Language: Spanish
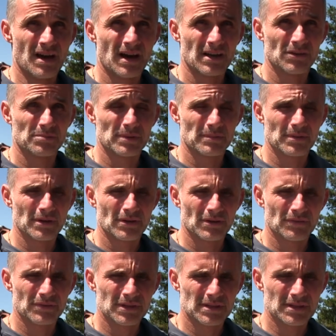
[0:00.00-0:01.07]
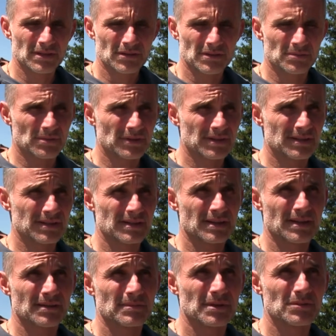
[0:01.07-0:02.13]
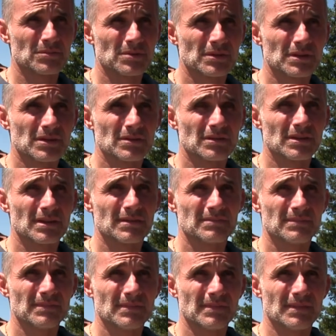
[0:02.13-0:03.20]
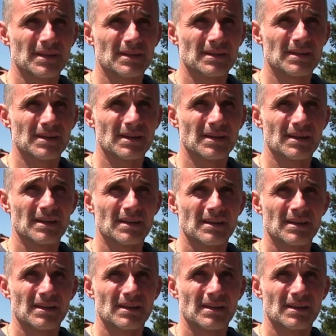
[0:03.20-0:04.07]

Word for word: a los preparadores físicos y poder intercambiar un poquito la, la,